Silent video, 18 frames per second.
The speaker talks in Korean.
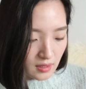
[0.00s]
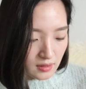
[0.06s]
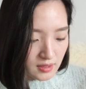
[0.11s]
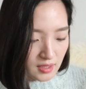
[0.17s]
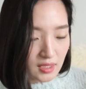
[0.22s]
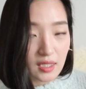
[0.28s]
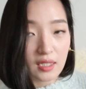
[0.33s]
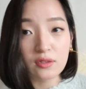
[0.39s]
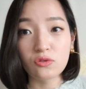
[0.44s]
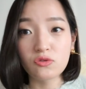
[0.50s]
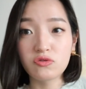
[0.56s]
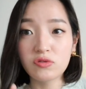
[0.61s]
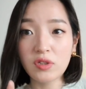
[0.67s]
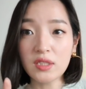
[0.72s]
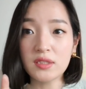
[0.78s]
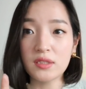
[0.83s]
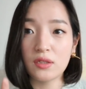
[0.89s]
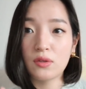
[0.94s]
제가 두
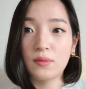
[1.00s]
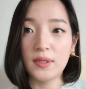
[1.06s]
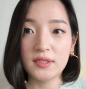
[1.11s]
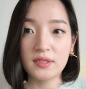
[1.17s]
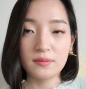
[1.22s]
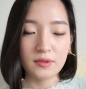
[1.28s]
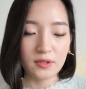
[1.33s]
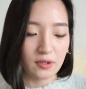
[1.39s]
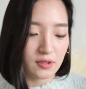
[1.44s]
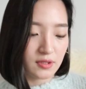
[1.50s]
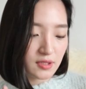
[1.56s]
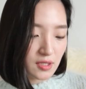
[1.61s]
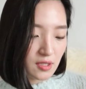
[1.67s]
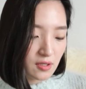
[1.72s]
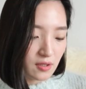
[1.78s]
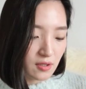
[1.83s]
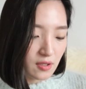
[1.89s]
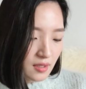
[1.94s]
가지라고
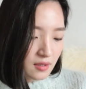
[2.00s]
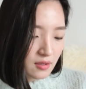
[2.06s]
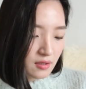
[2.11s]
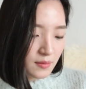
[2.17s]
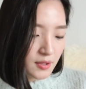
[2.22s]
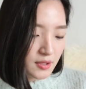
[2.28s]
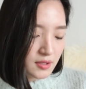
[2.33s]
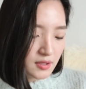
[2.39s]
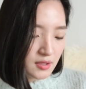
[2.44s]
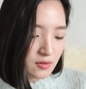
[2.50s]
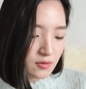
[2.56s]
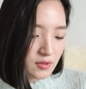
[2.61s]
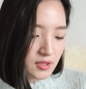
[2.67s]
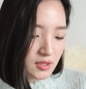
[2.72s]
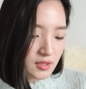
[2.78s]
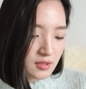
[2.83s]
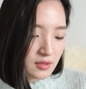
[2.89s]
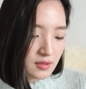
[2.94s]
말씀드렸죠. 그러면은
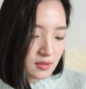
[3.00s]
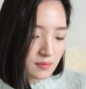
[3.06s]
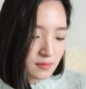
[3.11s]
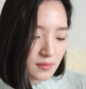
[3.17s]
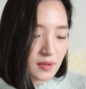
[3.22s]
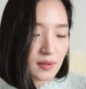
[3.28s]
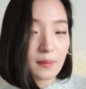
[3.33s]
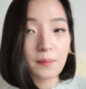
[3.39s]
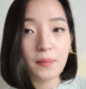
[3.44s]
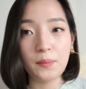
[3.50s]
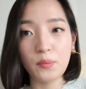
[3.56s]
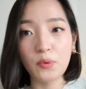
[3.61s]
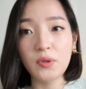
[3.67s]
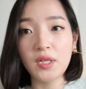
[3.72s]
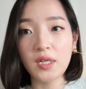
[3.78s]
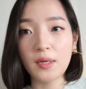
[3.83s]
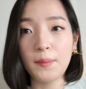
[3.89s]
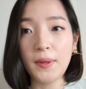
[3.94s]
이거는 딱
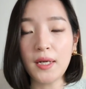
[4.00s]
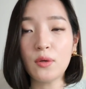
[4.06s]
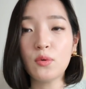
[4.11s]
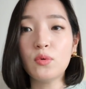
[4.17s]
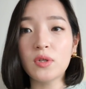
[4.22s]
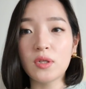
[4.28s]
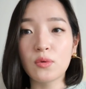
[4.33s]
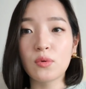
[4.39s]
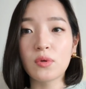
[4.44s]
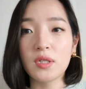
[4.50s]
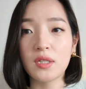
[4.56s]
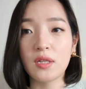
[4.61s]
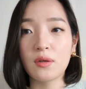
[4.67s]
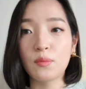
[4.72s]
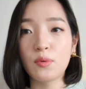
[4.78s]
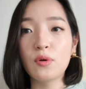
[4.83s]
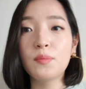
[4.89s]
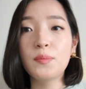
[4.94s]
보니까
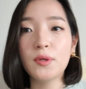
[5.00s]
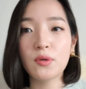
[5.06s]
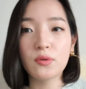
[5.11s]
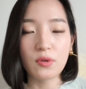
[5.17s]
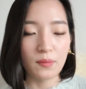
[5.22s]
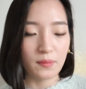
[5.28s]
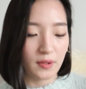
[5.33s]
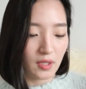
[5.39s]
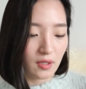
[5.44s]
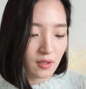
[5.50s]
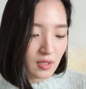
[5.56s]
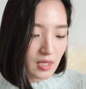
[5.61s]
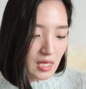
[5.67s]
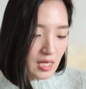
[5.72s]
팔공이공이네요. 볼 필요도 없네요.